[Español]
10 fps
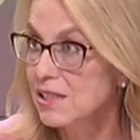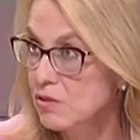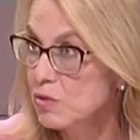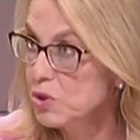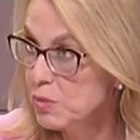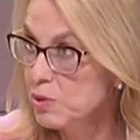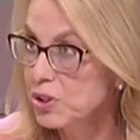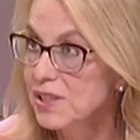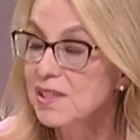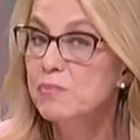Eso es muy
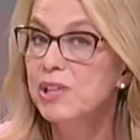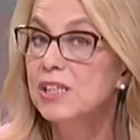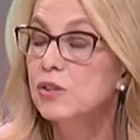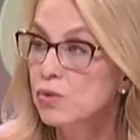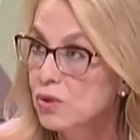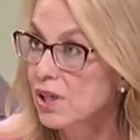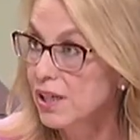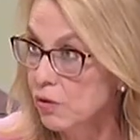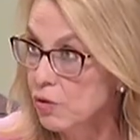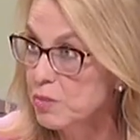importante para toda
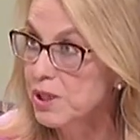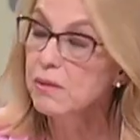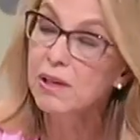la Europa,